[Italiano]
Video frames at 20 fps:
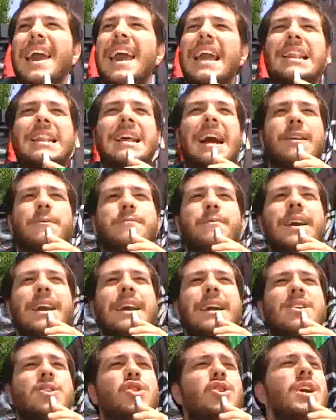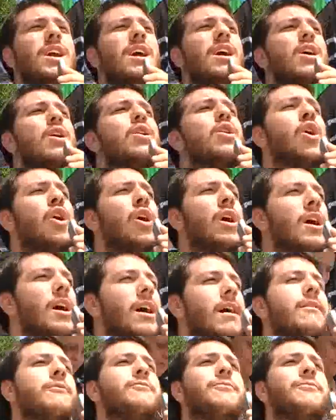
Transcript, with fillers: e trasferirci non